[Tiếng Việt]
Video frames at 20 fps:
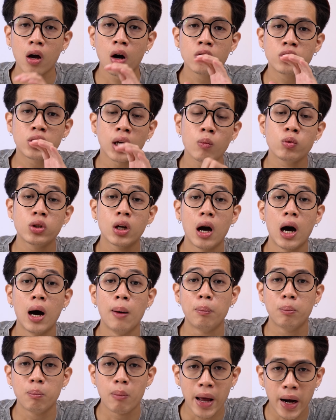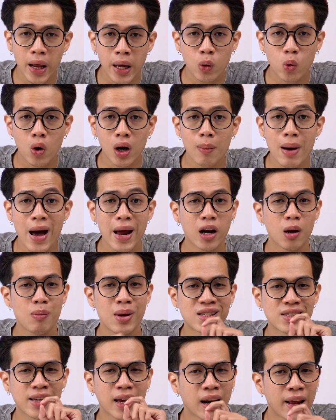Còn trong trường hợp màn hình của các bạn nó
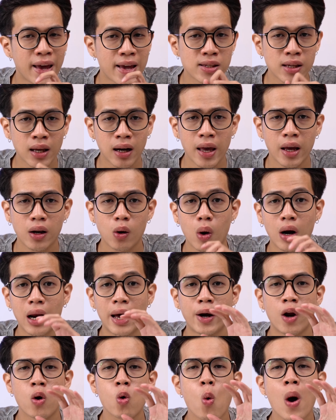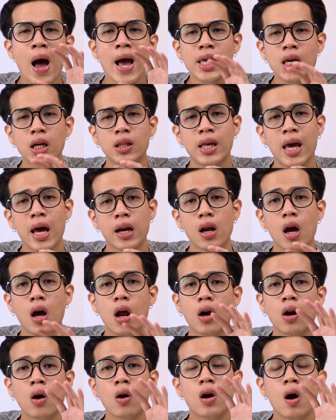bị xanh lè xanh lên hoặc là nó quá nhợt nhạt,
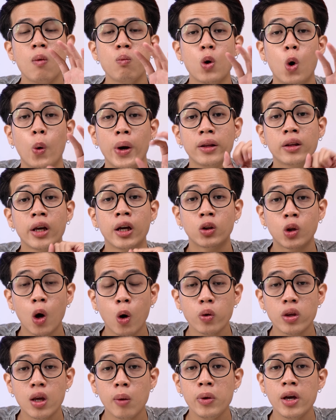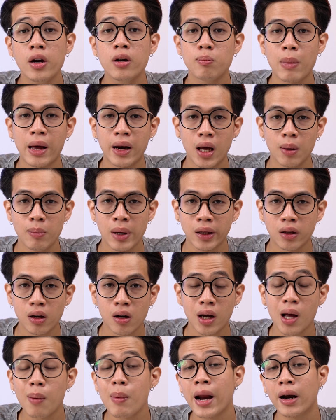nó không đủ hiển thị tốt giống như màn hình bình
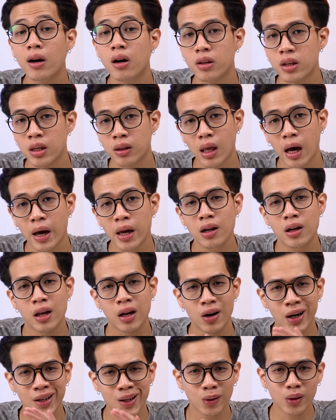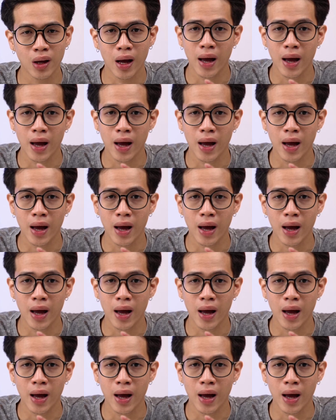thường các bạn được nhìn thấy thì rất có